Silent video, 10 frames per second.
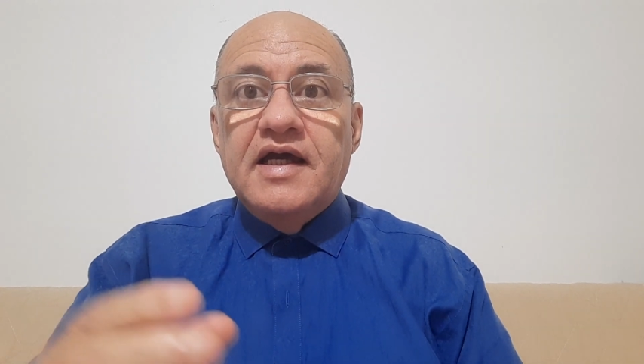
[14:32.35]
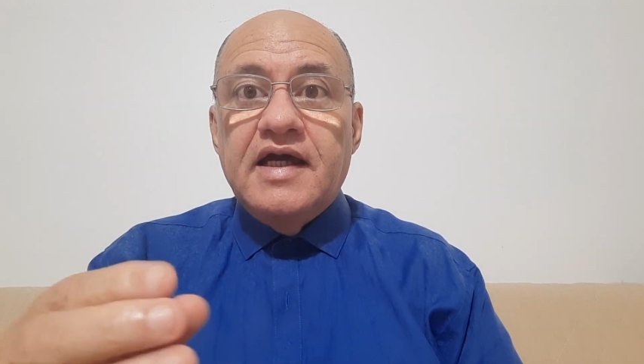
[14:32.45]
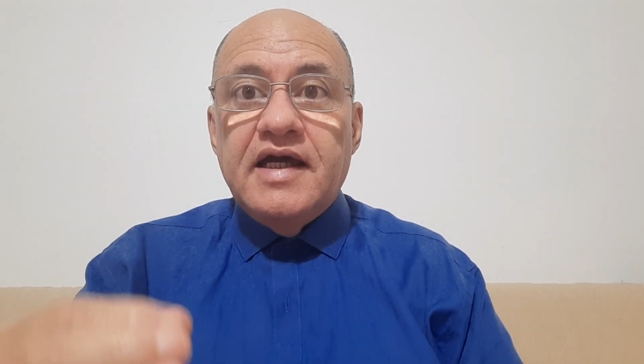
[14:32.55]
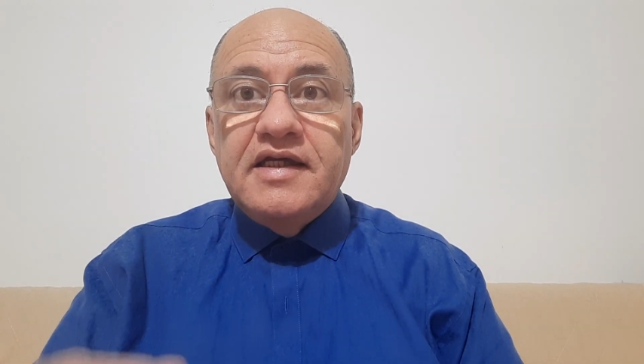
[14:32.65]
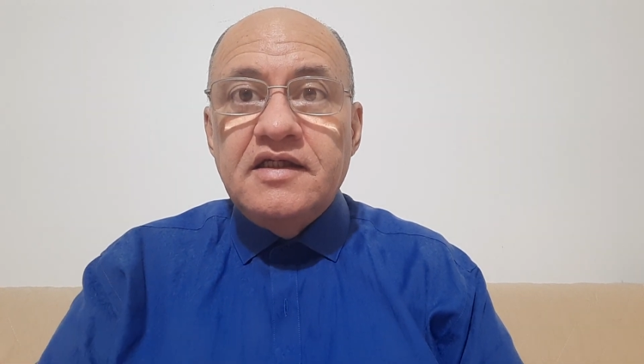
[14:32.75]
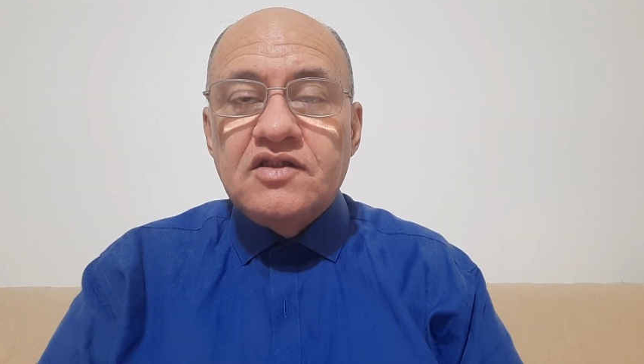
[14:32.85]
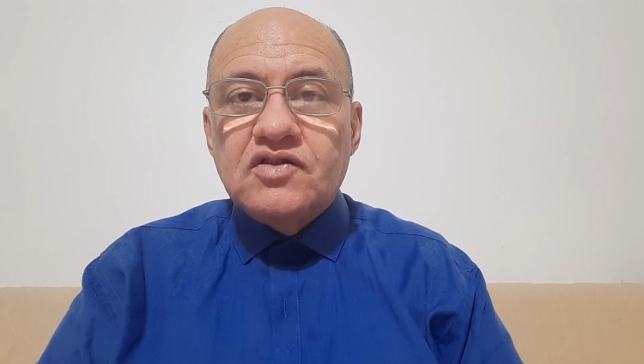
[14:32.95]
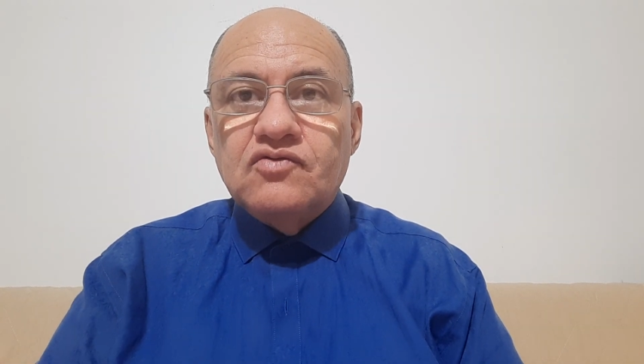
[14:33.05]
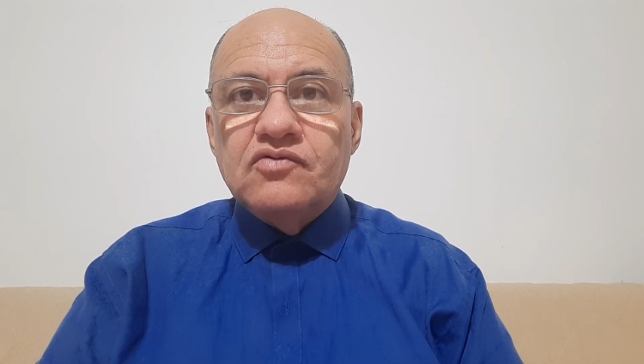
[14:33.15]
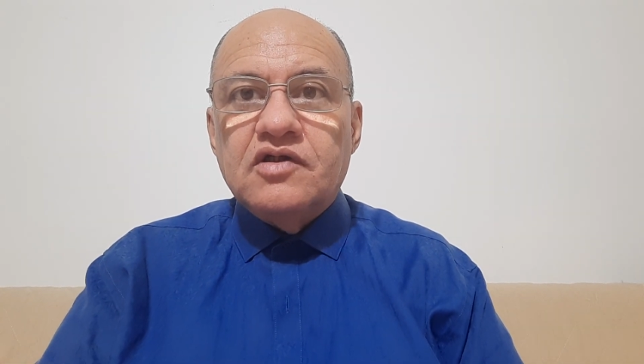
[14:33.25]
É
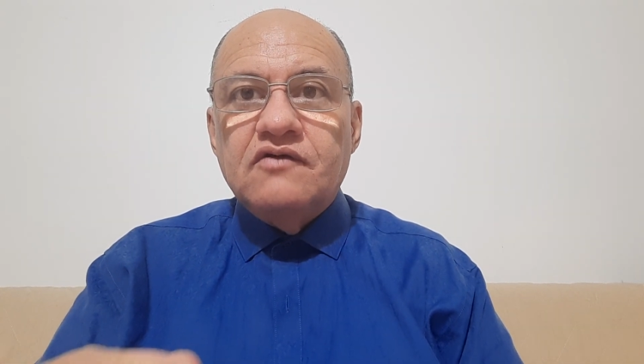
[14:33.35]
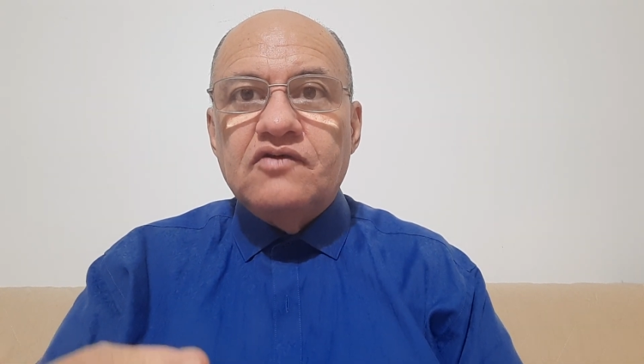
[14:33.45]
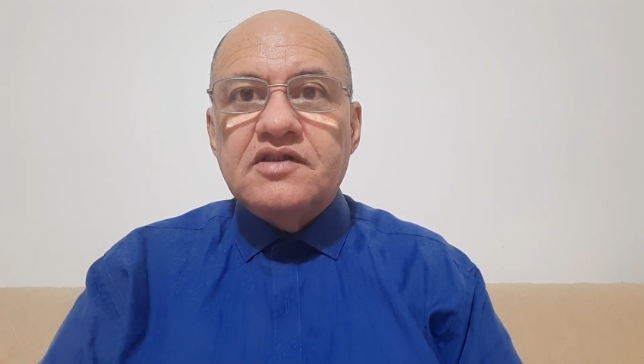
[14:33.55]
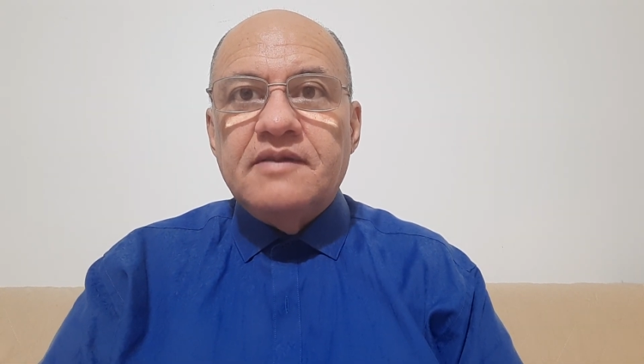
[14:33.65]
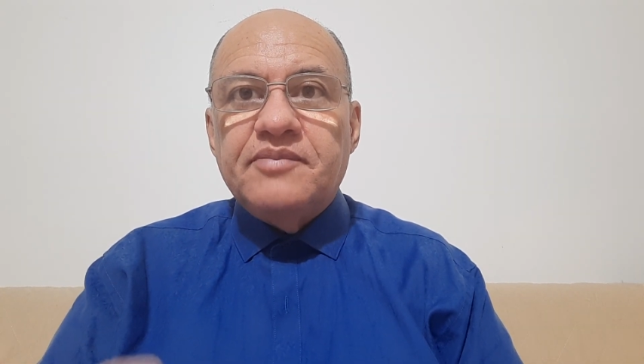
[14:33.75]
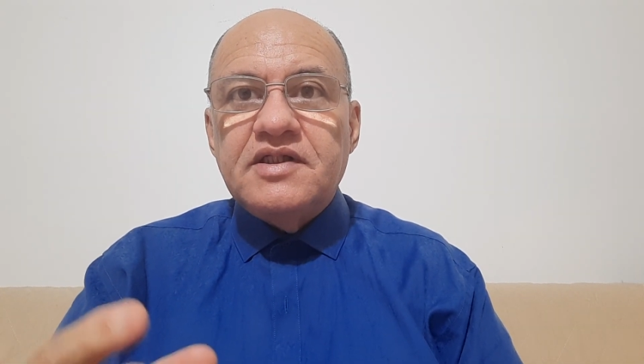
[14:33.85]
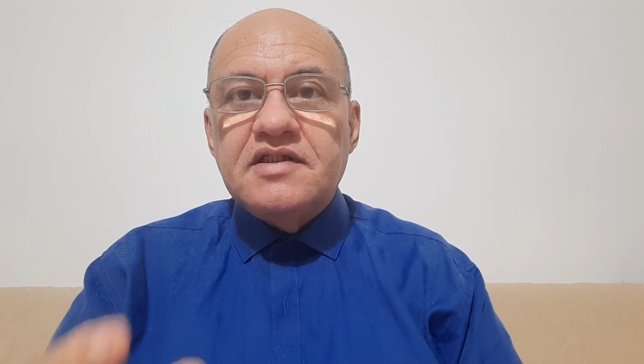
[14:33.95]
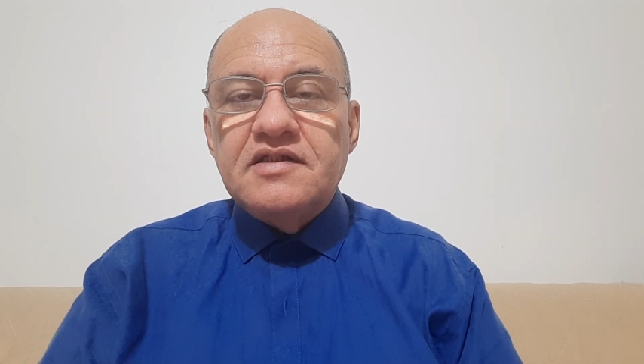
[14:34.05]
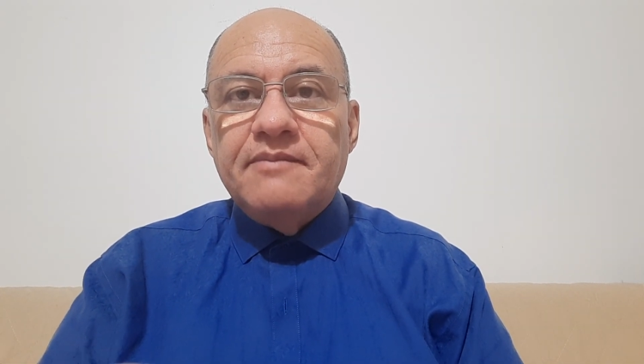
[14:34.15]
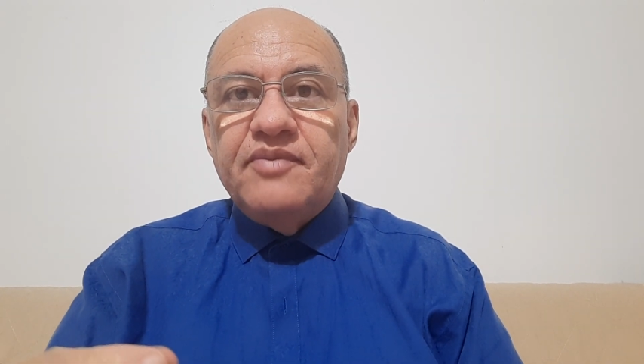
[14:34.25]
isso que você
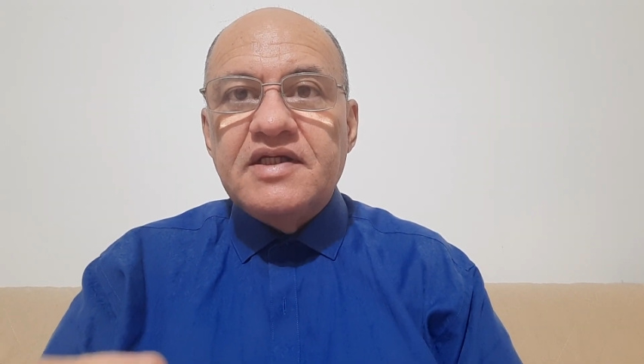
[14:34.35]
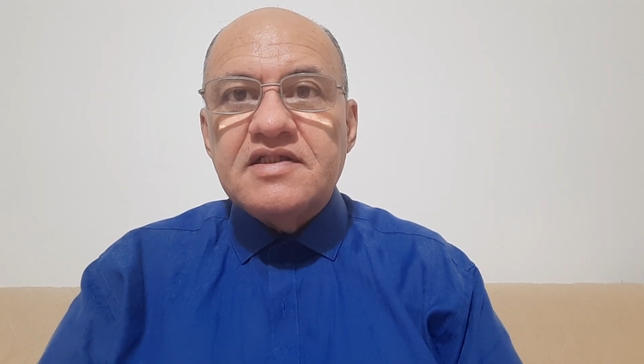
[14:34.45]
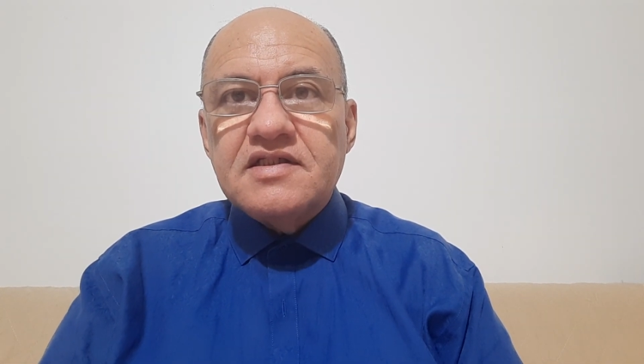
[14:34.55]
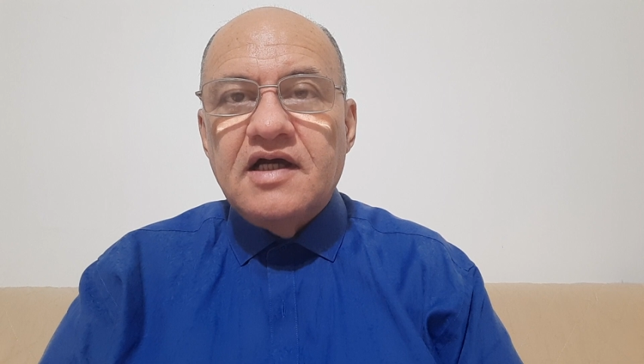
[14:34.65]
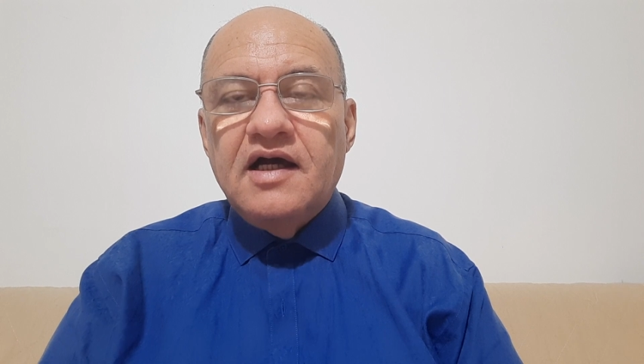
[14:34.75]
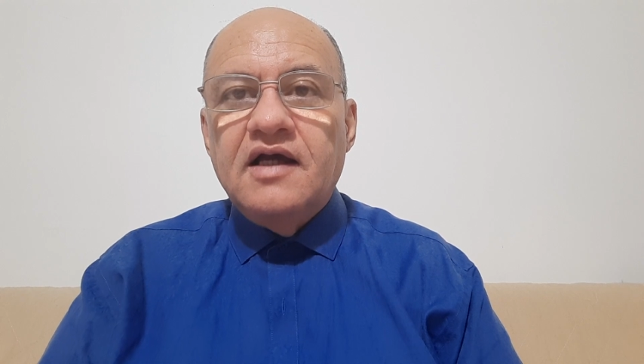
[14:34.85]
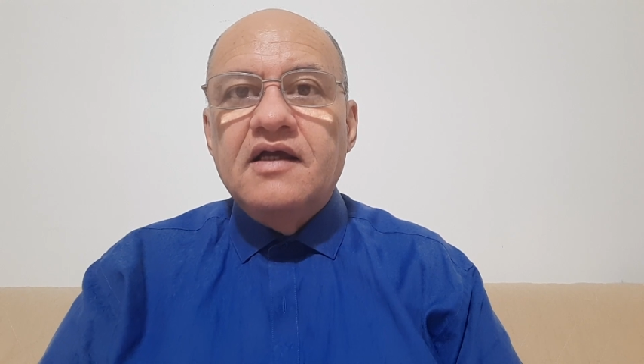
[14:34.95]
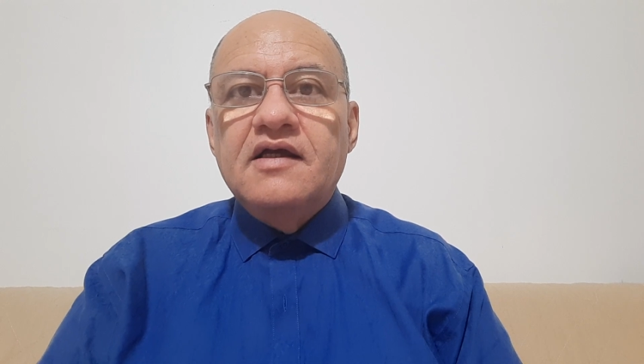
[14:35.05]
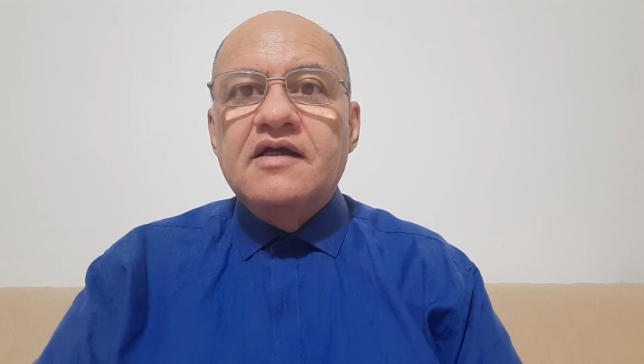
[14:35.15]
precisa pensar